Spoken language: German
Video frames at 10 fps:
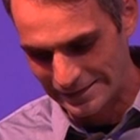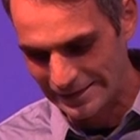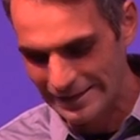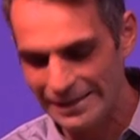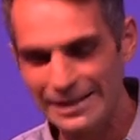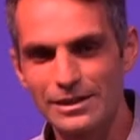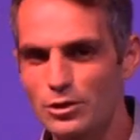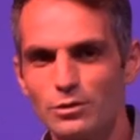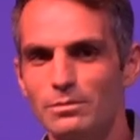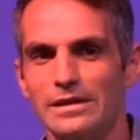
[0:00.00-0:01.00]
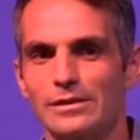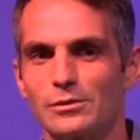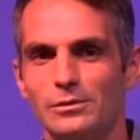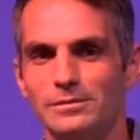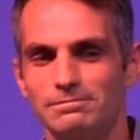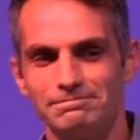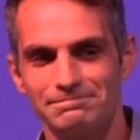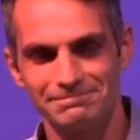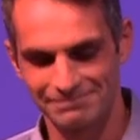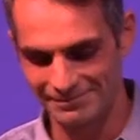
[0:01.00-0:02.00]
Nee, nee, das stimmt nicht so.
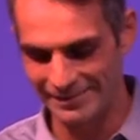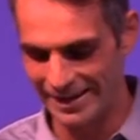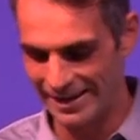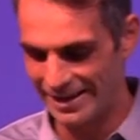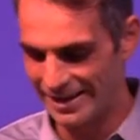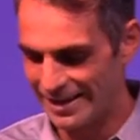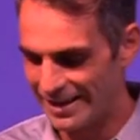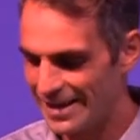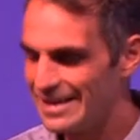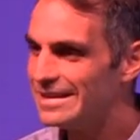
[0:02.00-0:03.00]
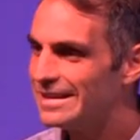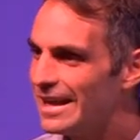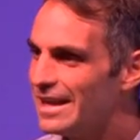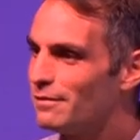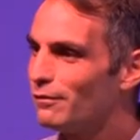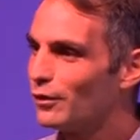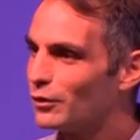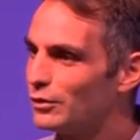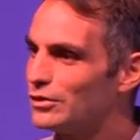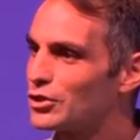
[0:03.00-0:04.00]
In jedem von
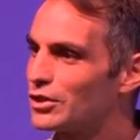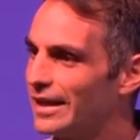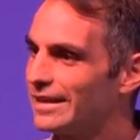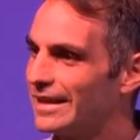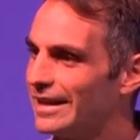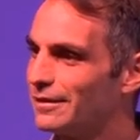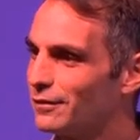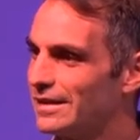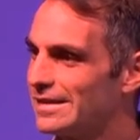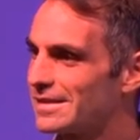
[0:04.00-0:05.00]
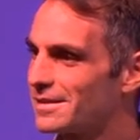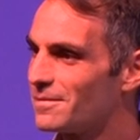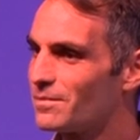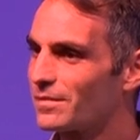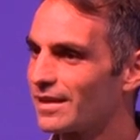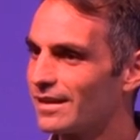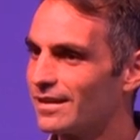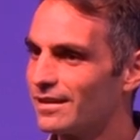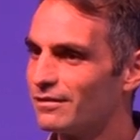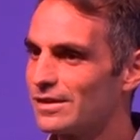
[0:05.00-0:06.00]
uns steckt etwas,
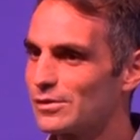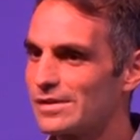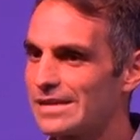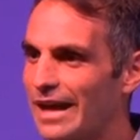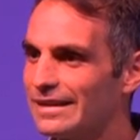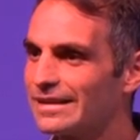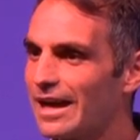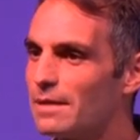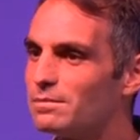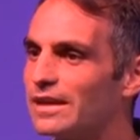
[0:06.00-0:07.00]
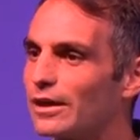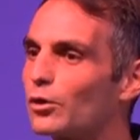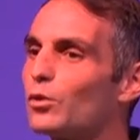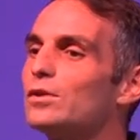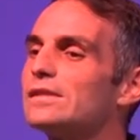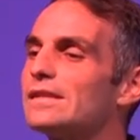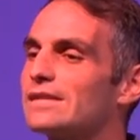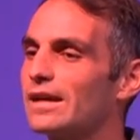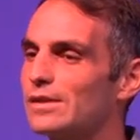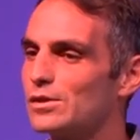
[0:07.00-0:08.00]
was uns antreibt, der Größte
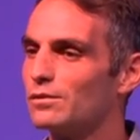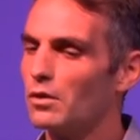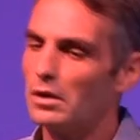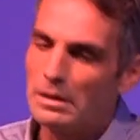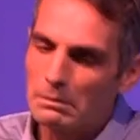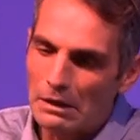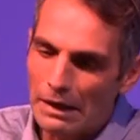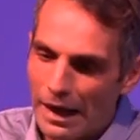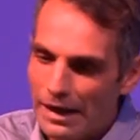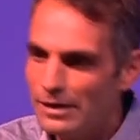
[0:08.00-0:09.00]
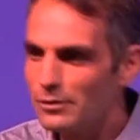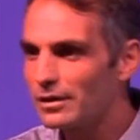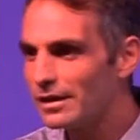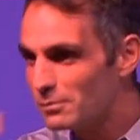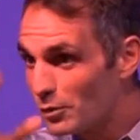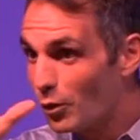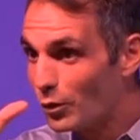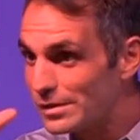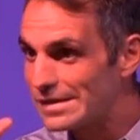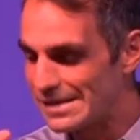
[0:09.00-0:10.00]
sein zu wollen, im kleinen oder im
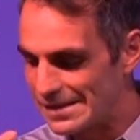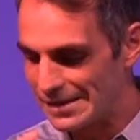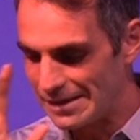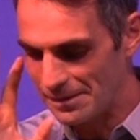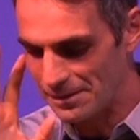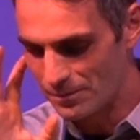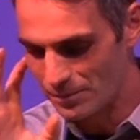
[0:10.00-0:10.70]
großen Stil.